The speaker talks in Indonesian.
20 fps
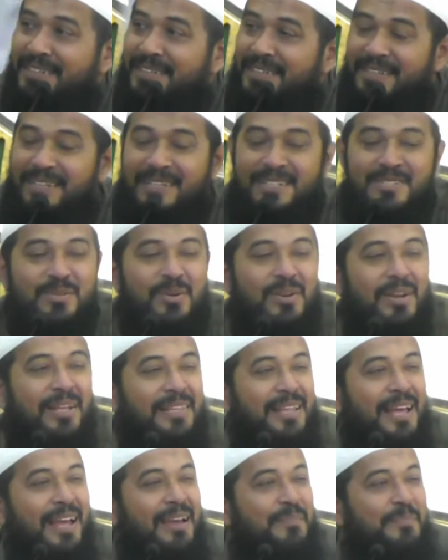ini sholat
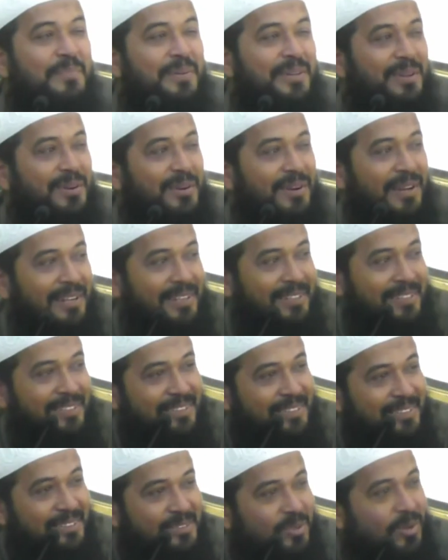apa ini orang
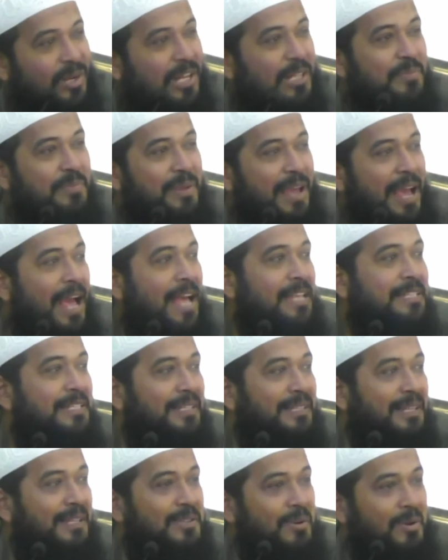sholat
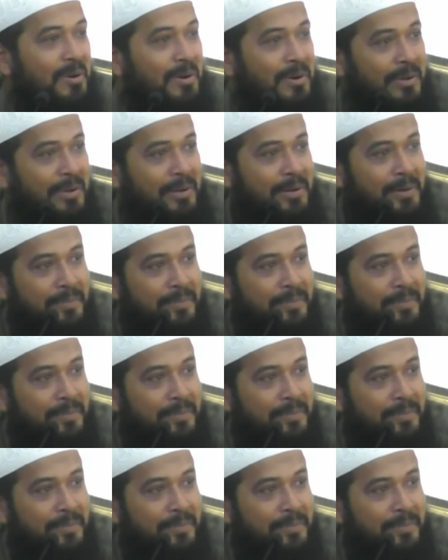biasa tak johor